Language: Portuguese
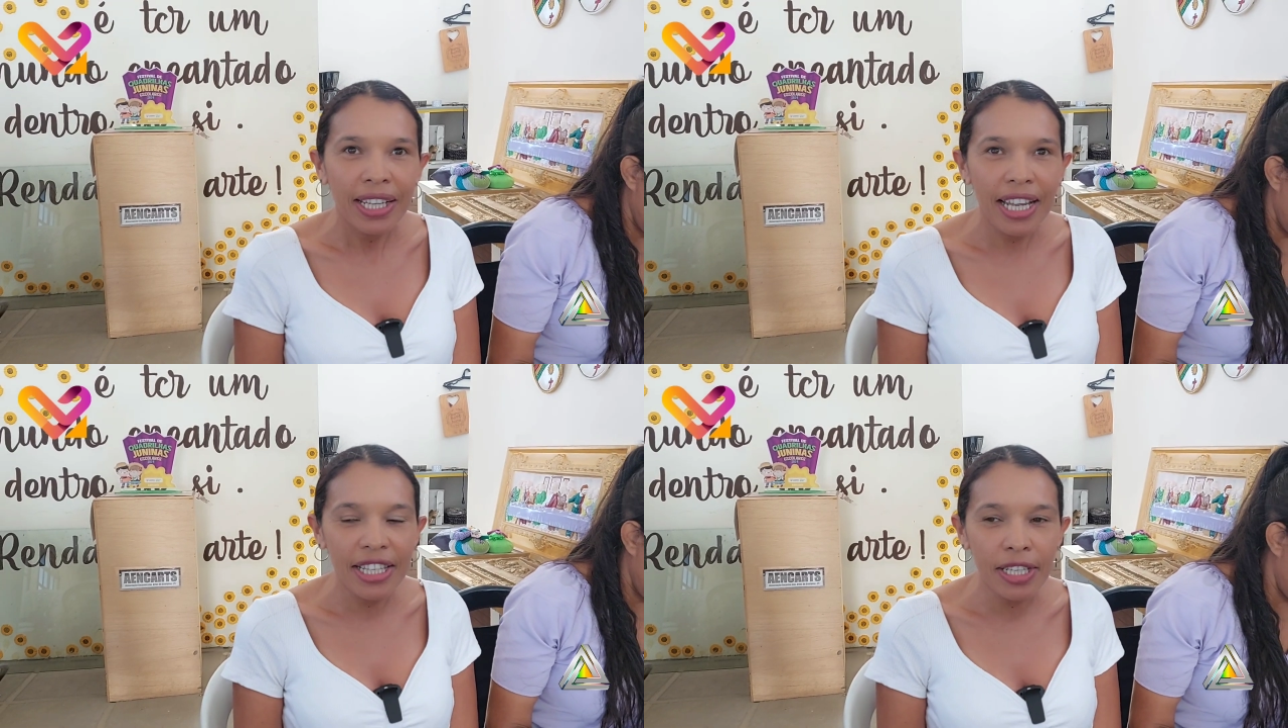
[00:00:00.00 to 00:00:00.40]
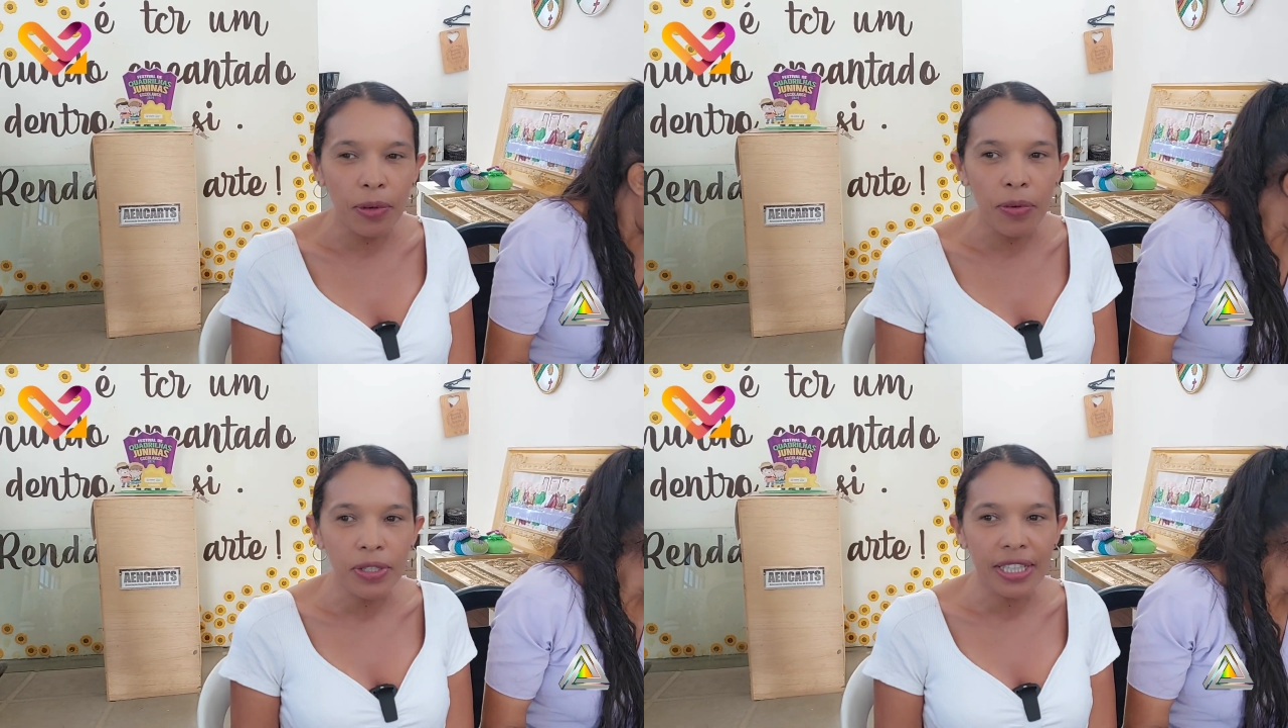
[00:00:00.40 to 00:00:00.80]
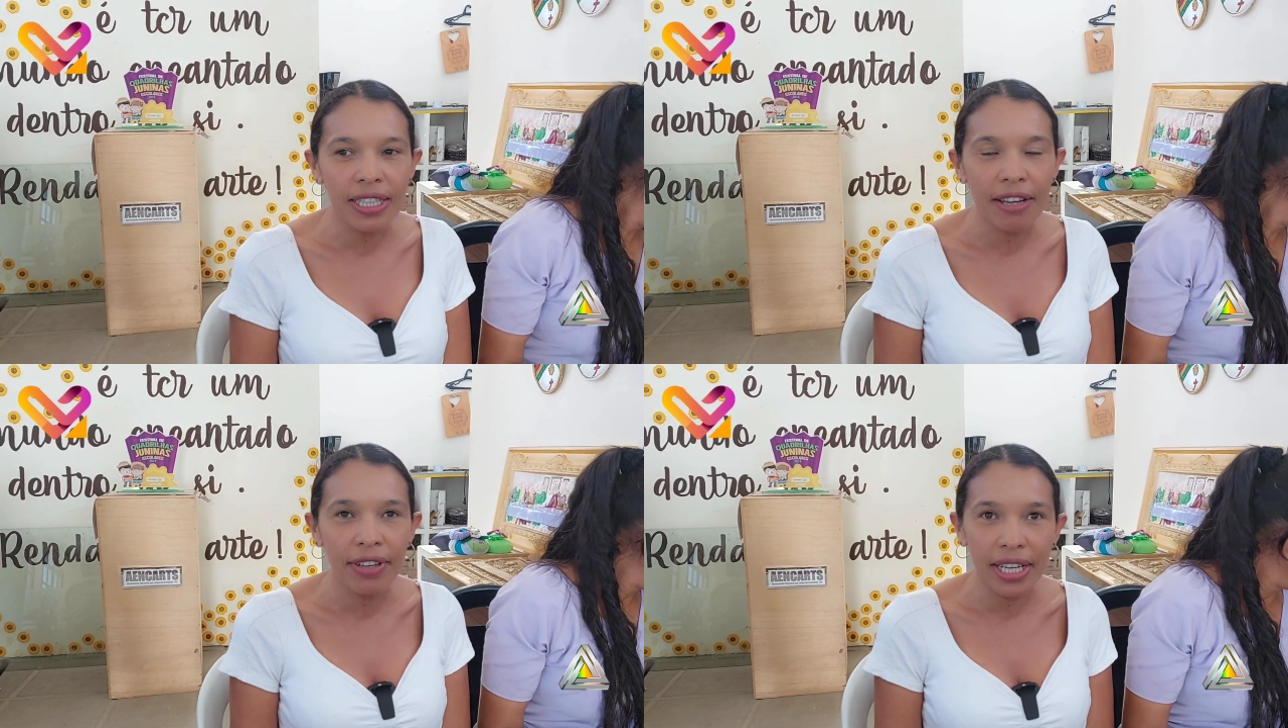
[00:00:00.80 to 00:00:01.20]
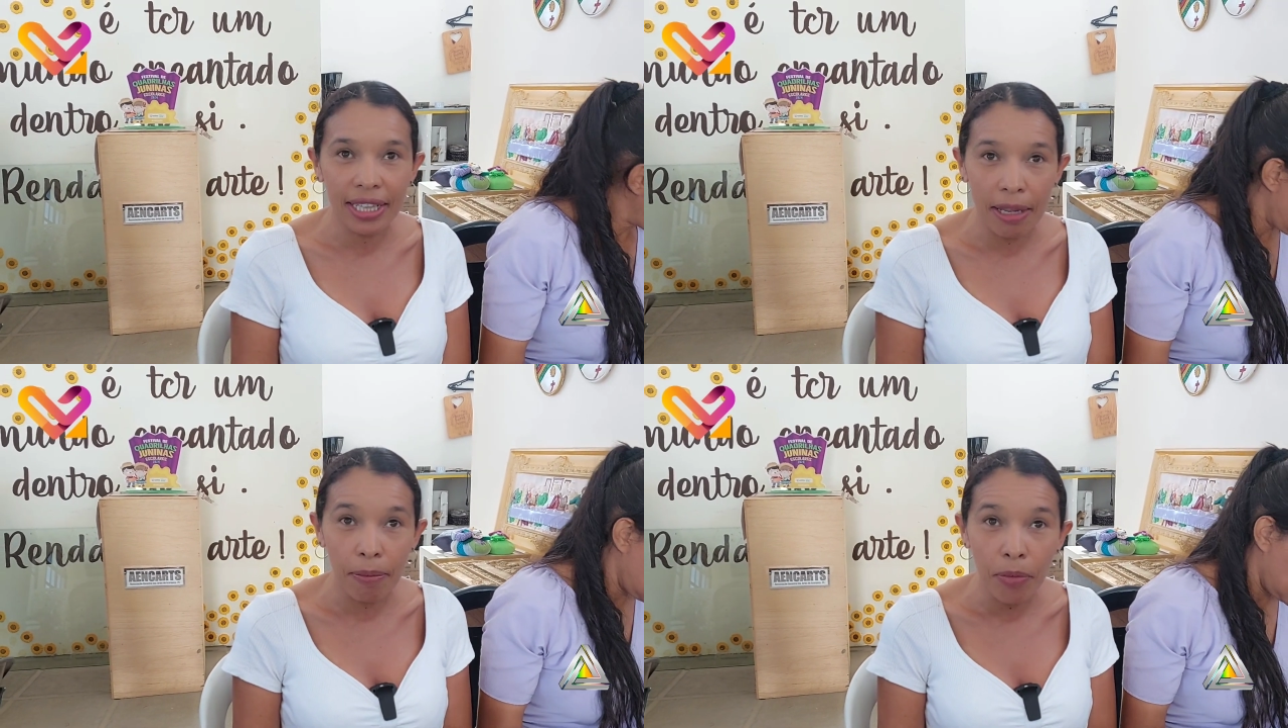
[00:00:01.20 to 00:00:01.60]
desse curso que
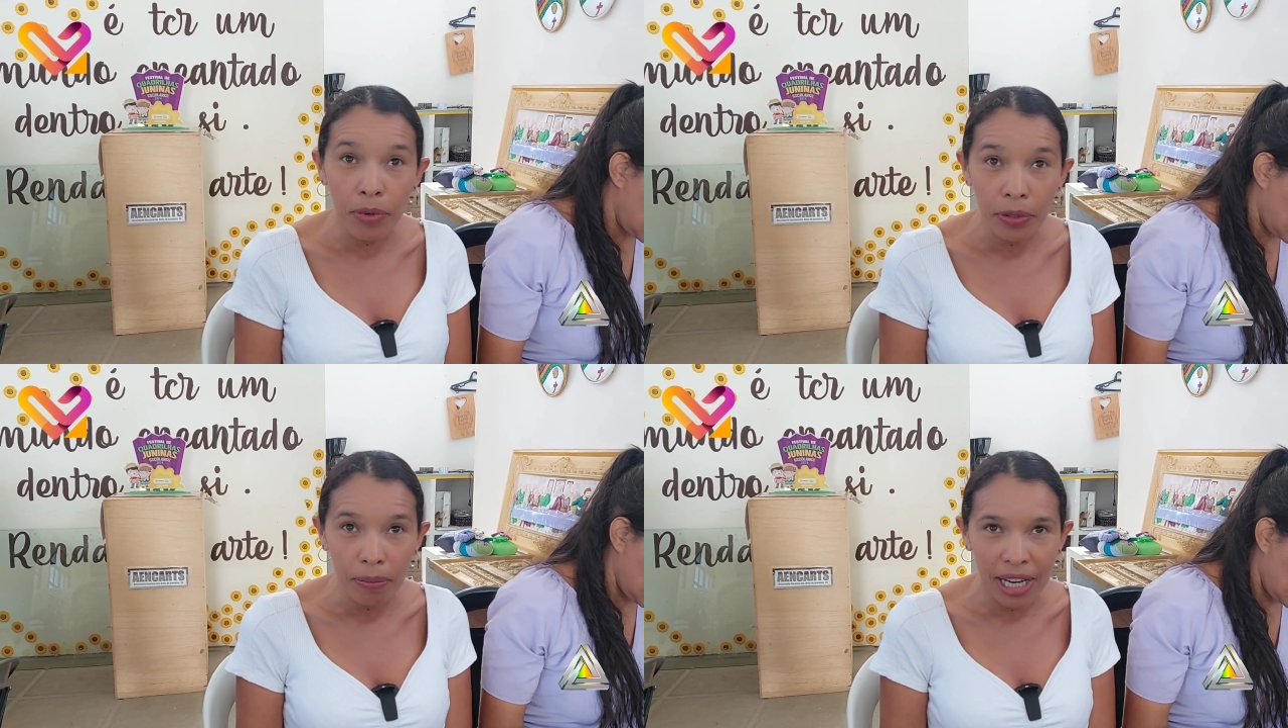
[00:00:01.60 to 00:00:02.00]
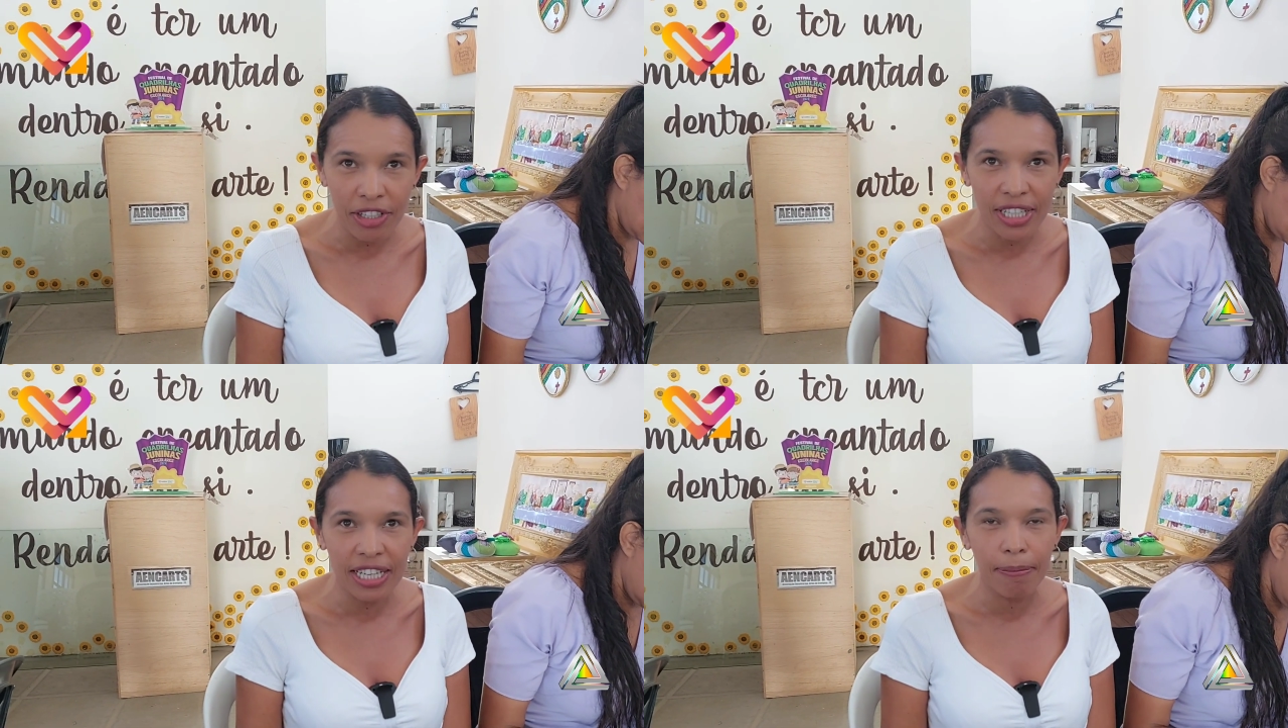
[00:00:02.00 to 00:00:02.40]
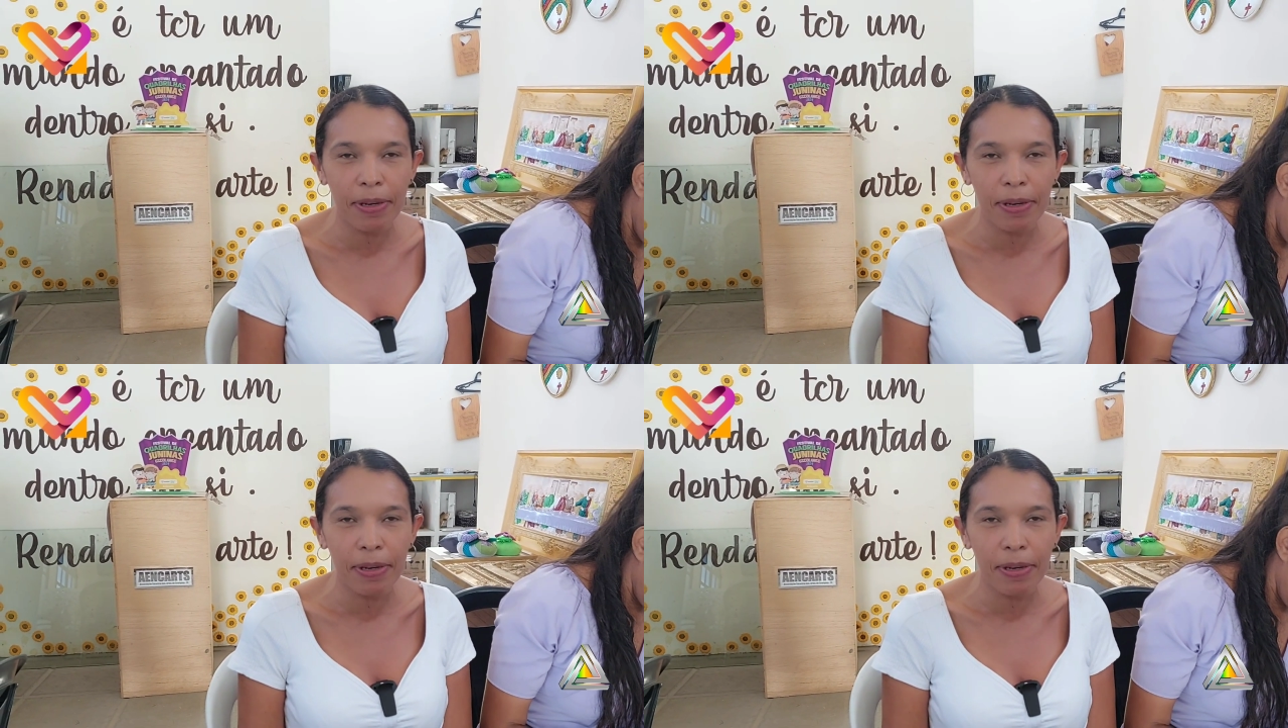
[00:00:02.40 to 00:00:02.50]
deveria ter muito mais gente,